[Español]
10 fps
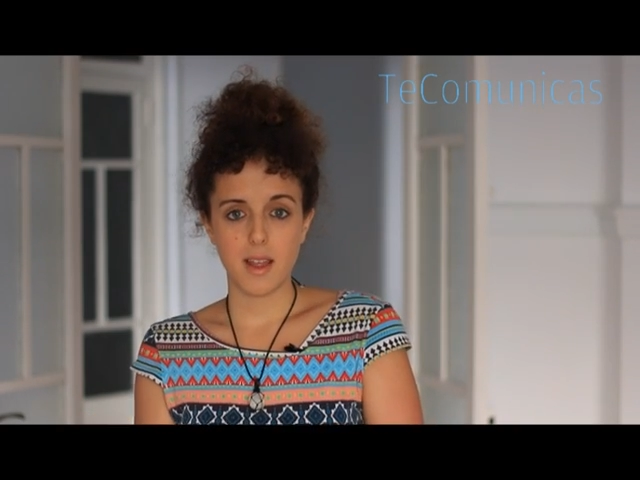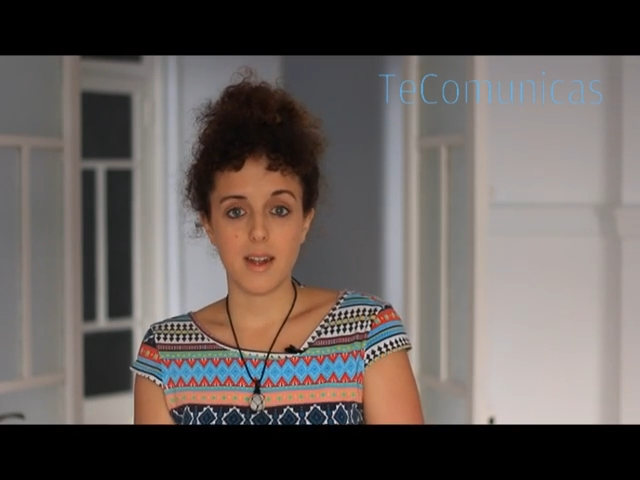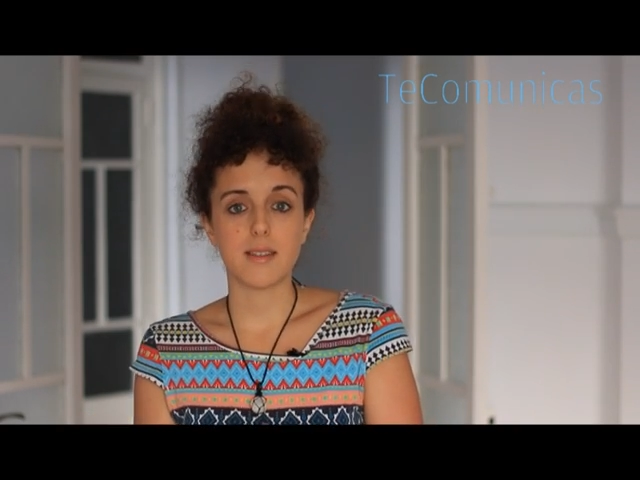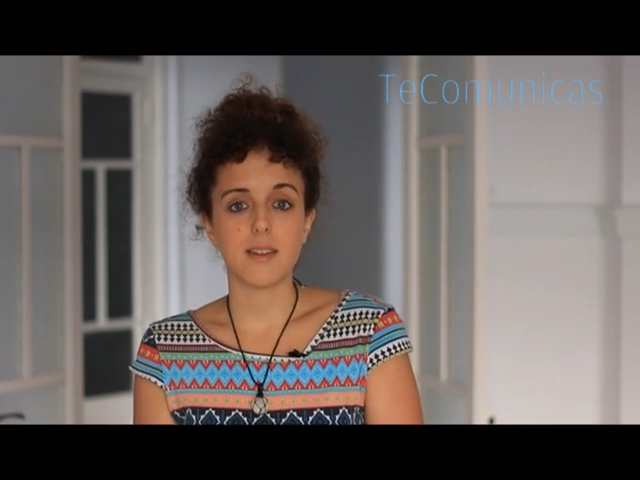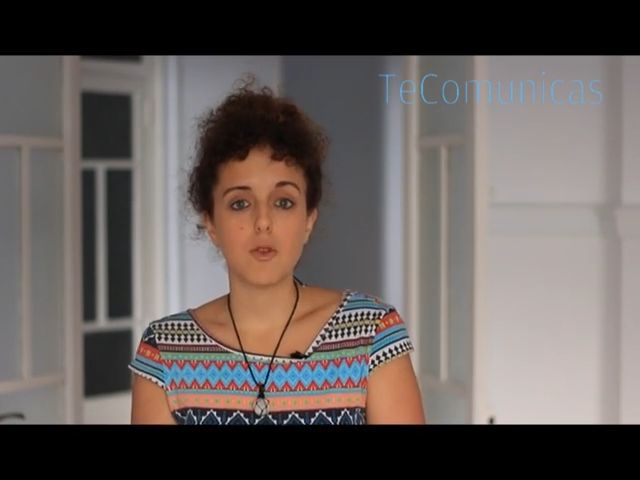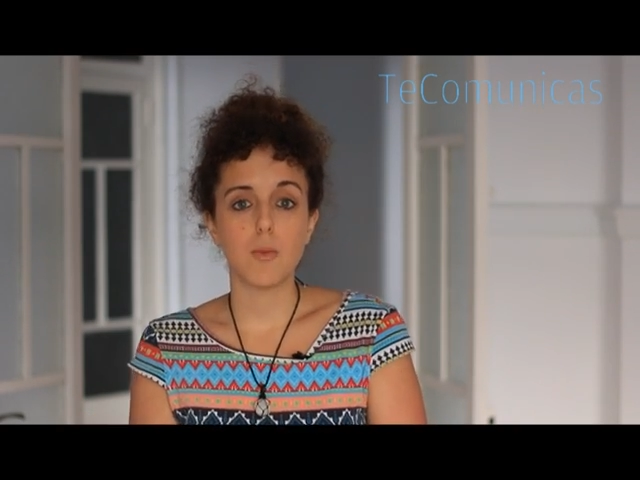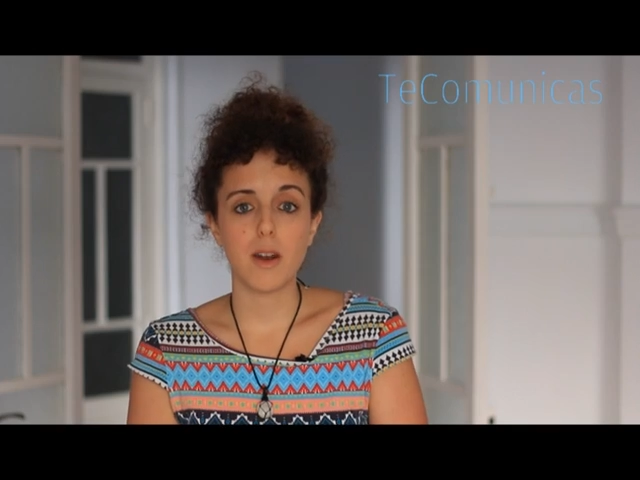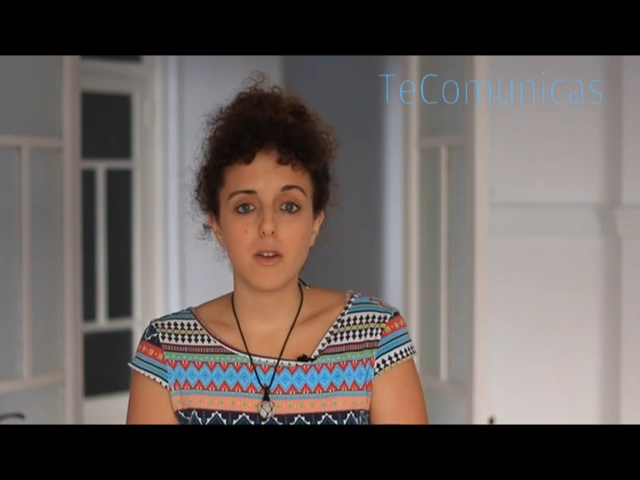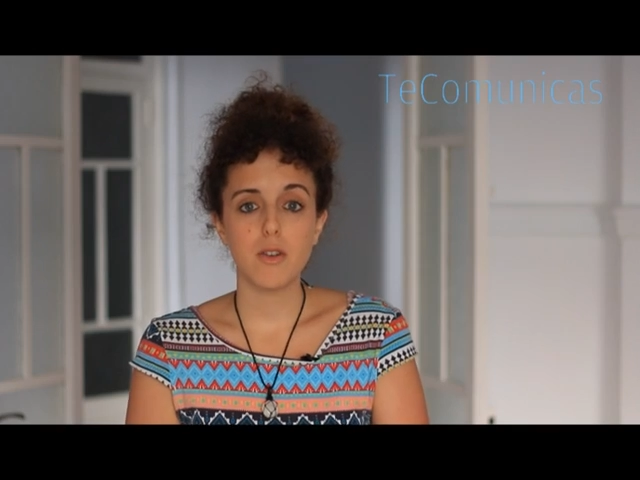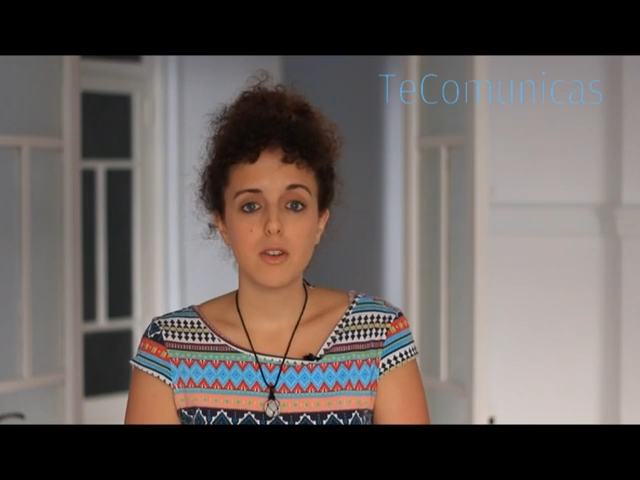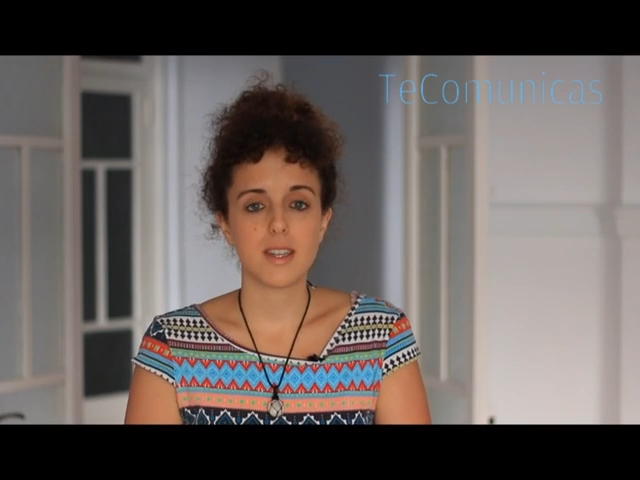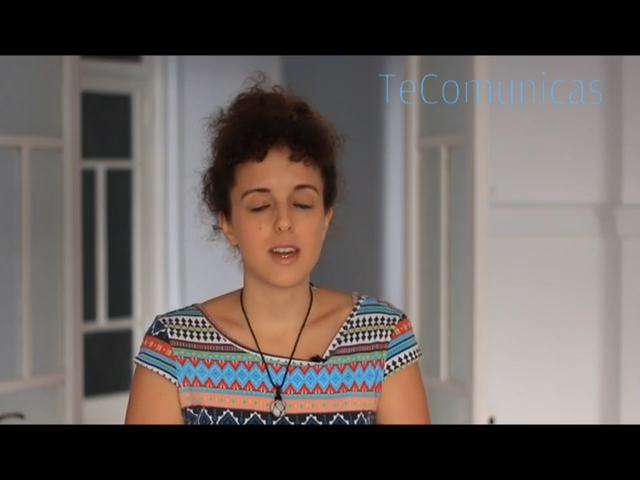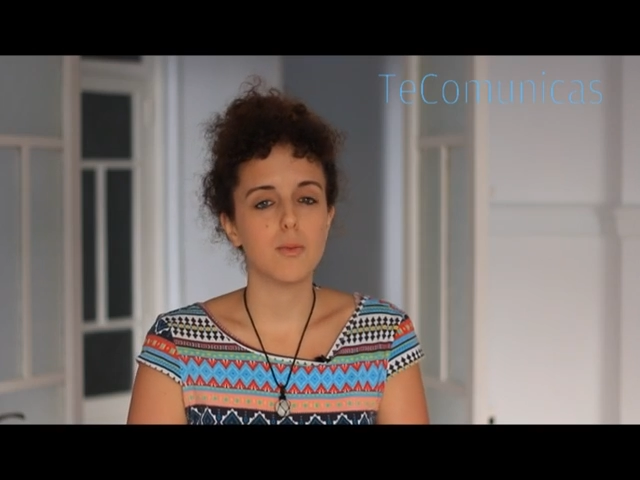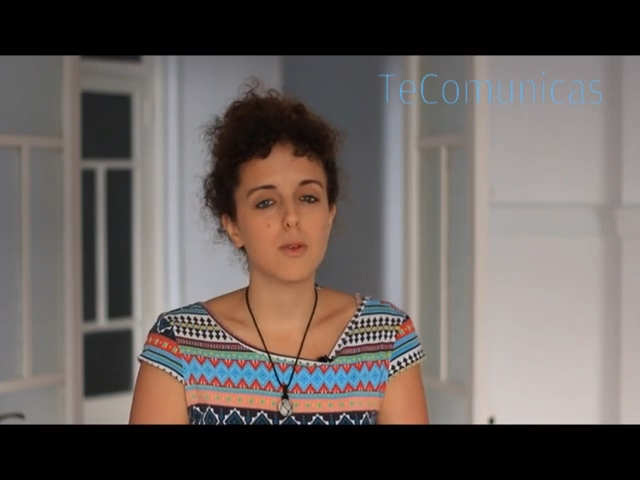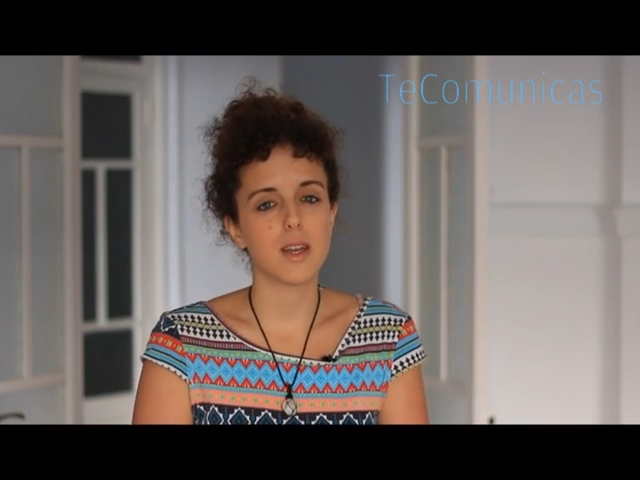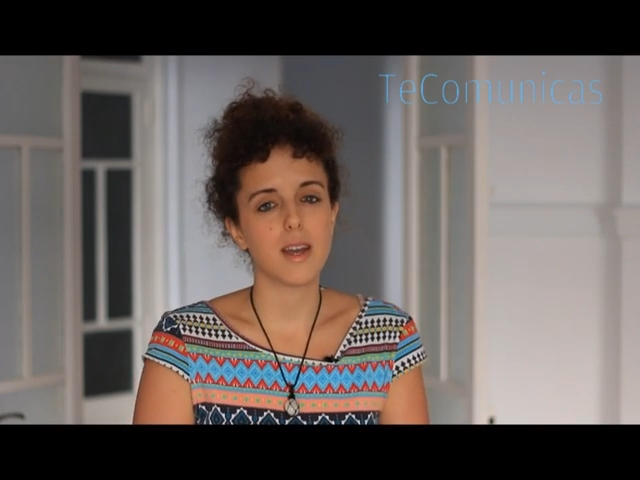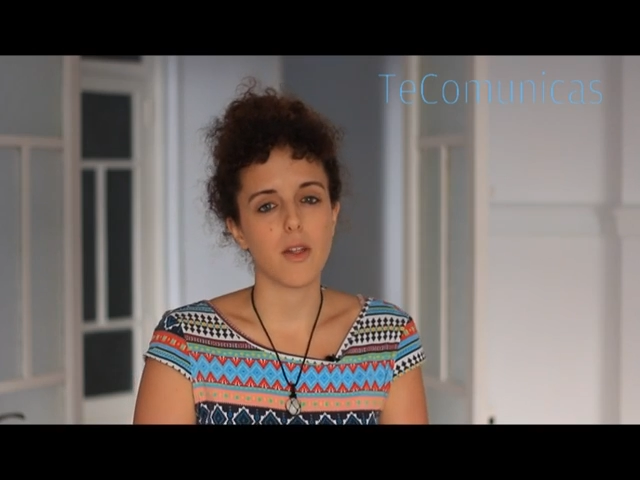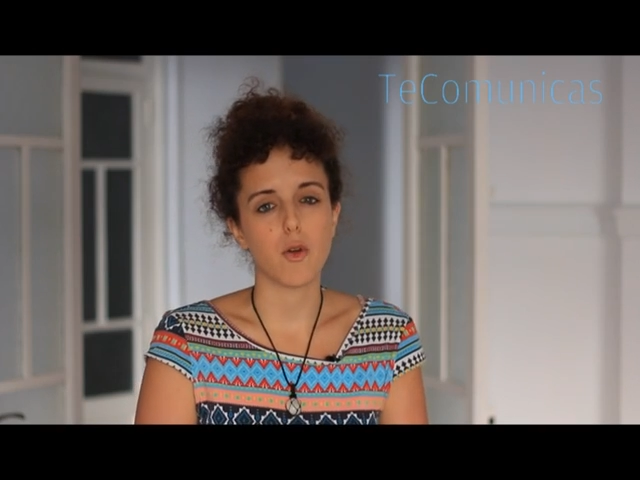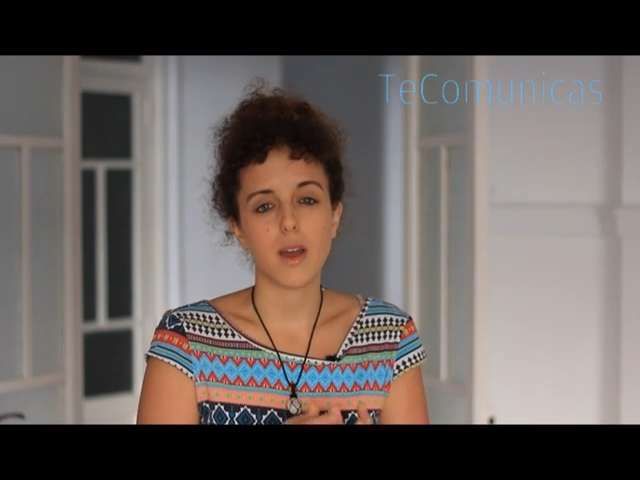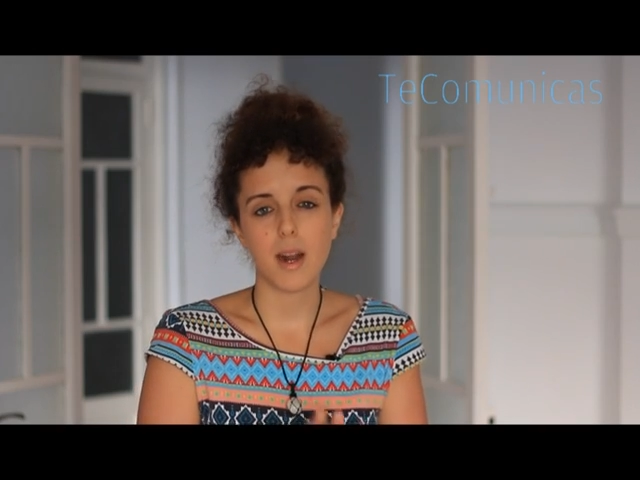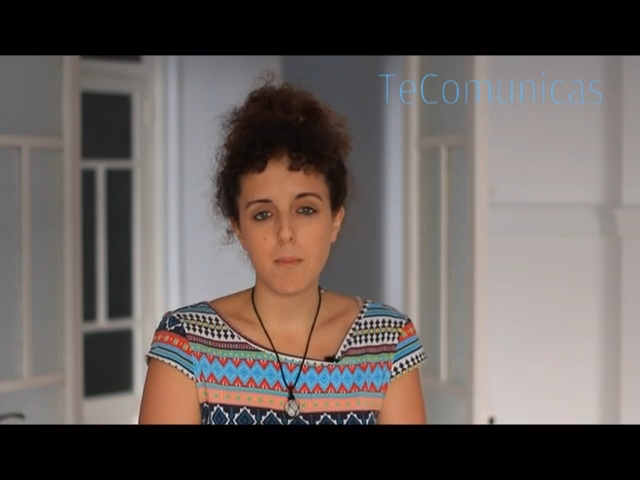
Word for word: el ser humano se ha comunicado en gran